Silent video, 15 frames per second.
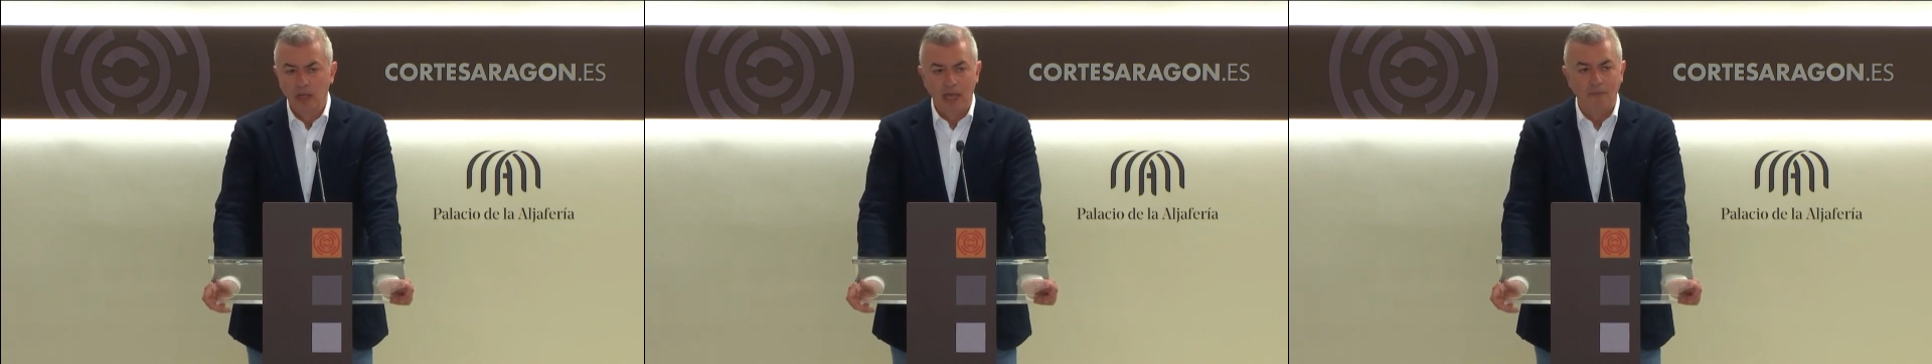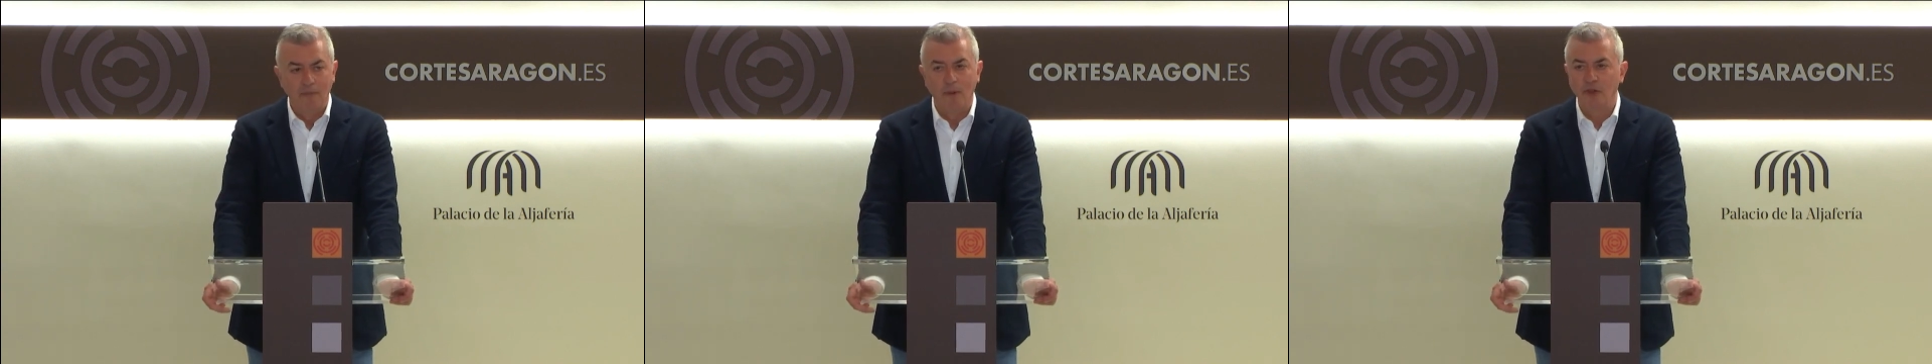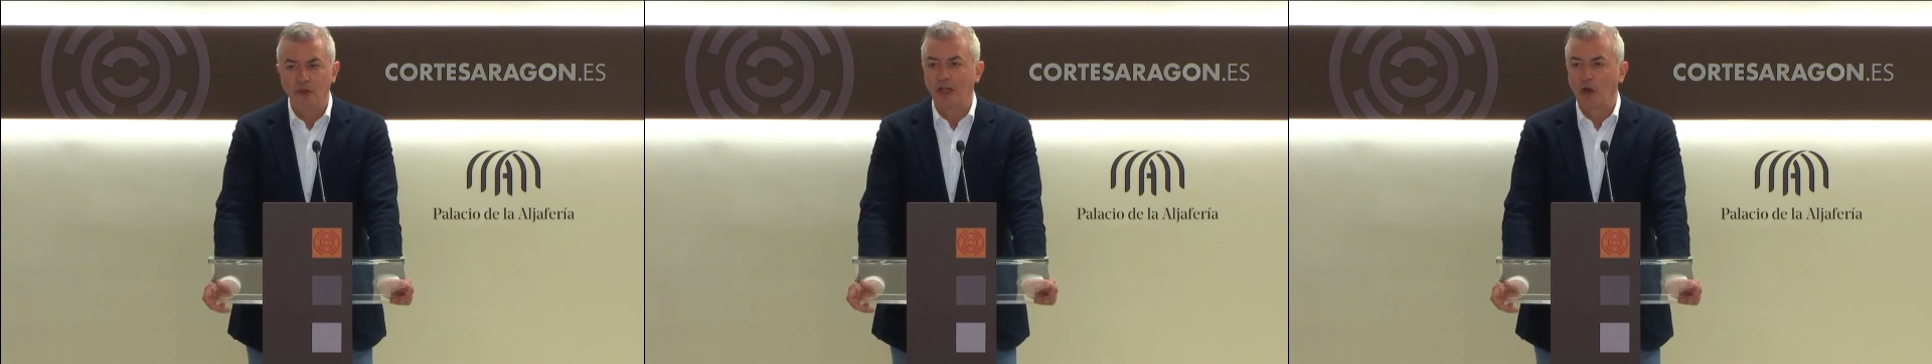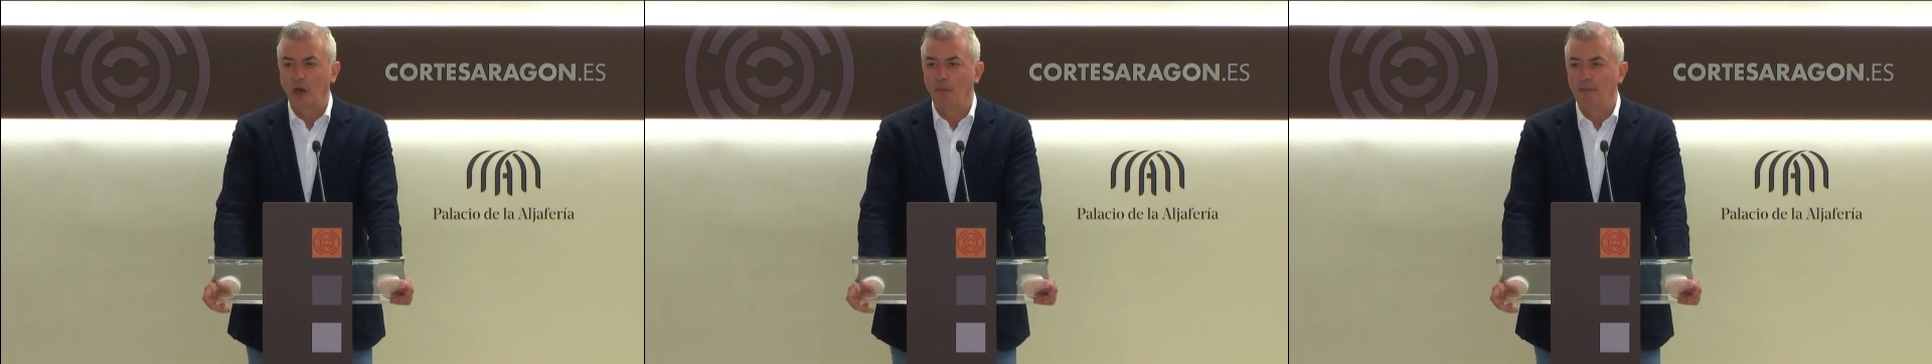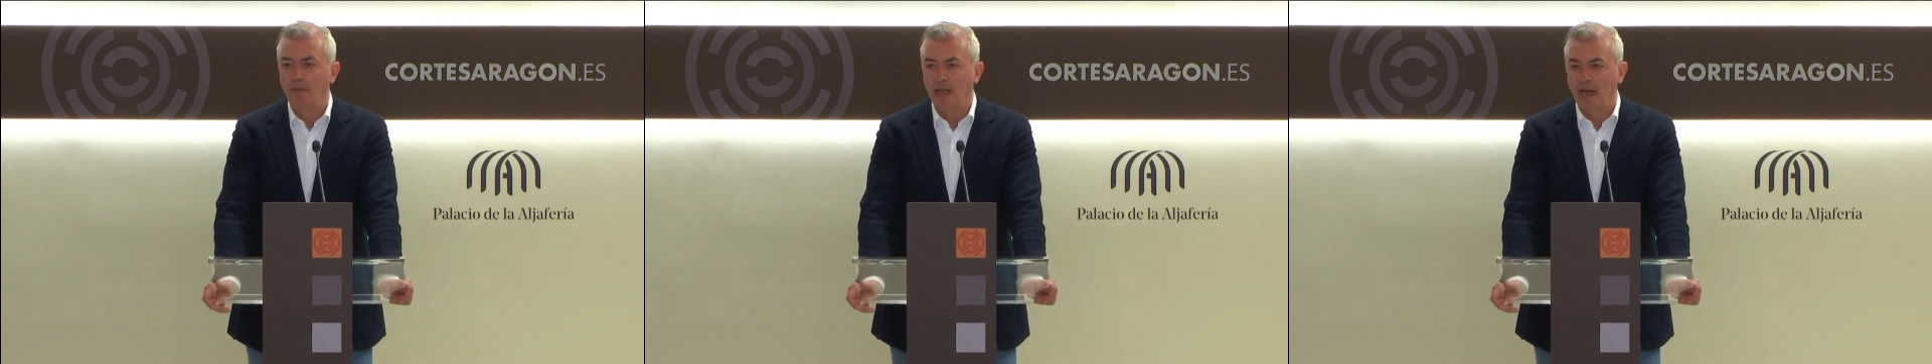el momento tan
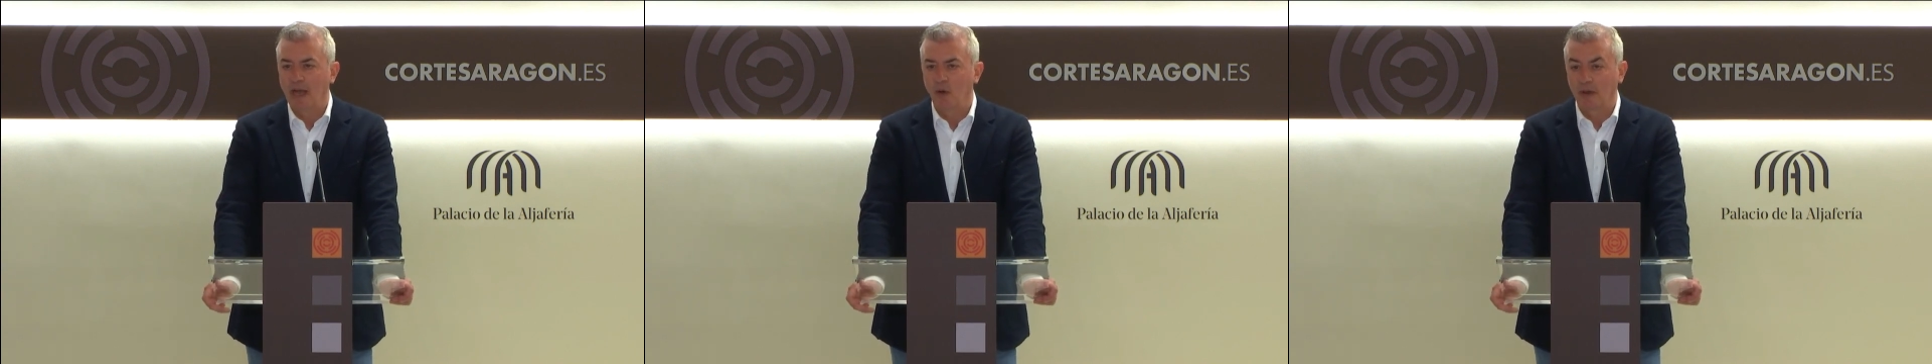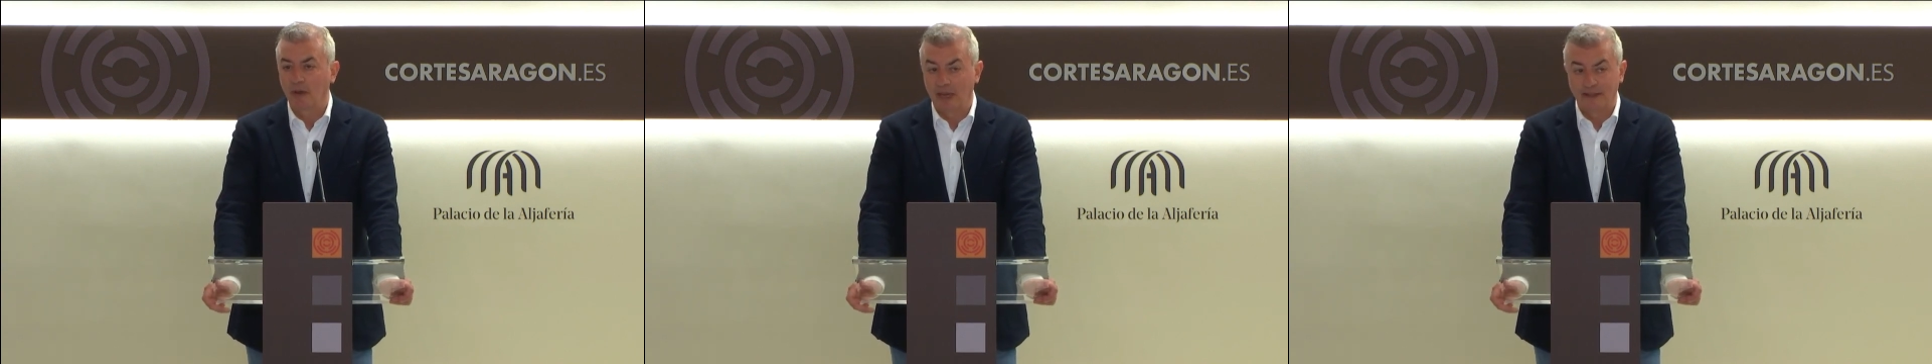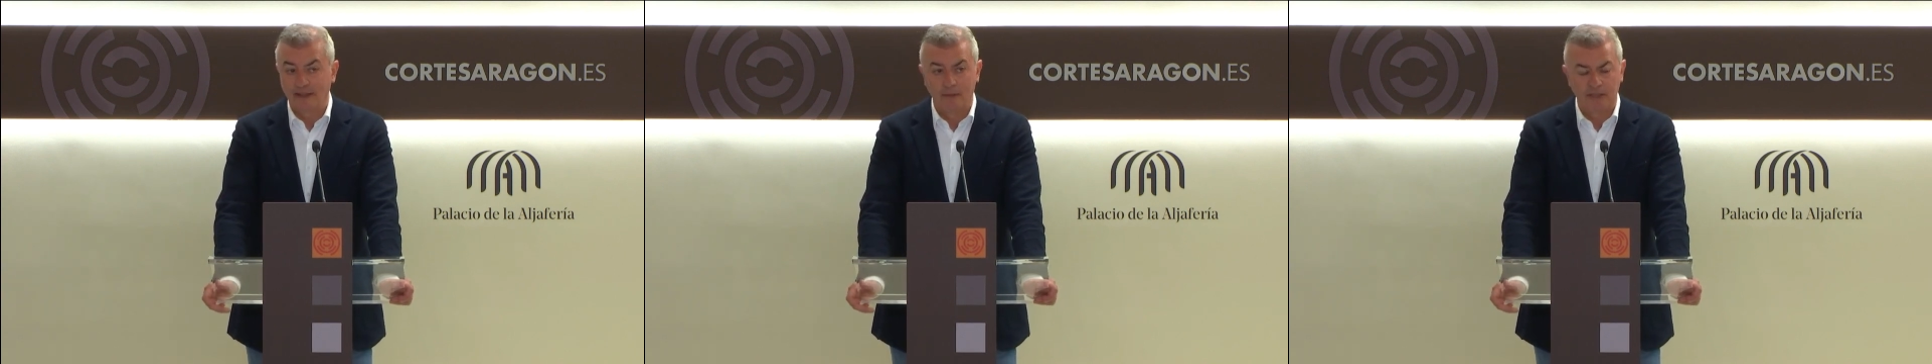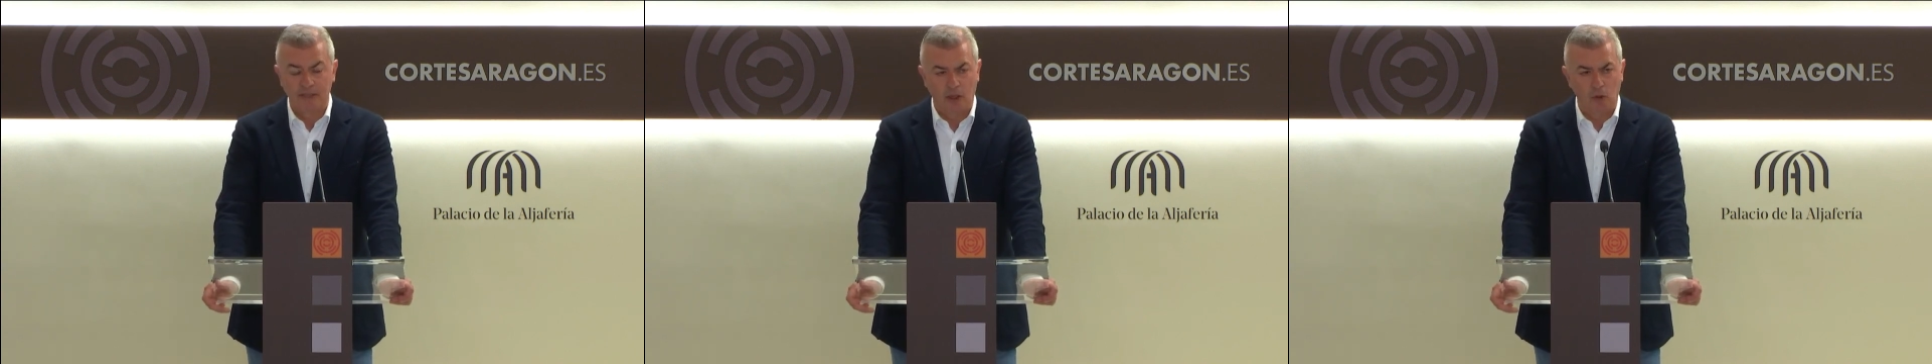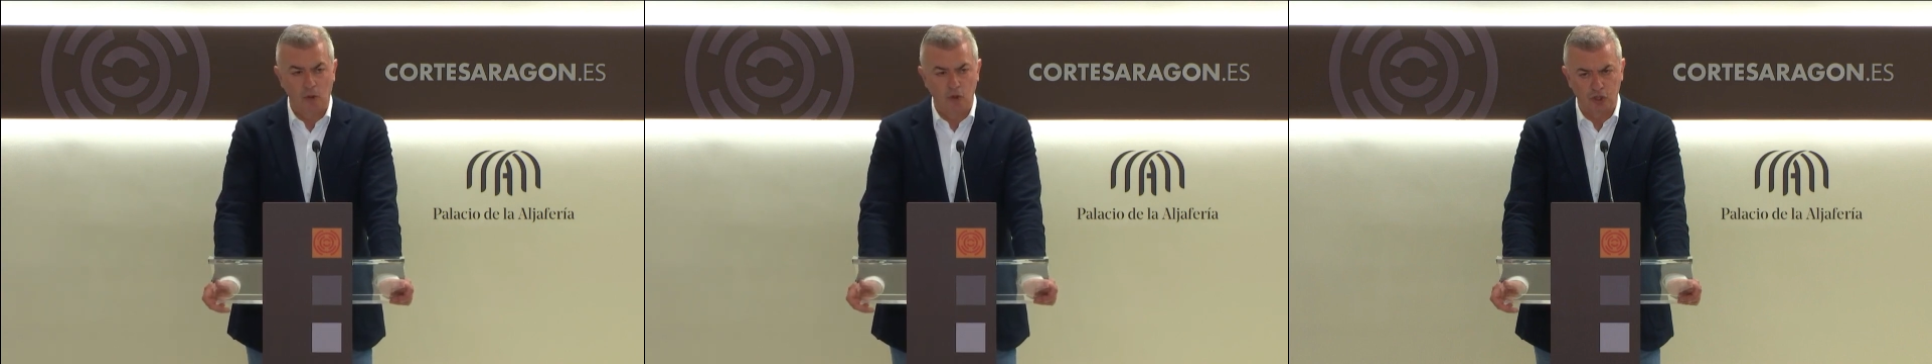complicado que han
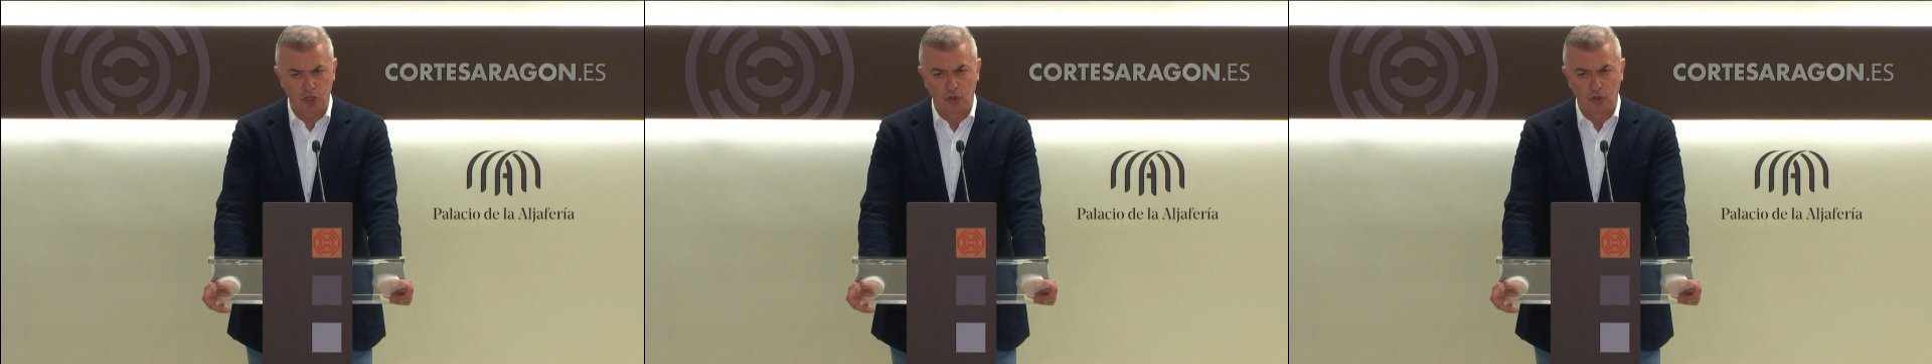atravesado nuestros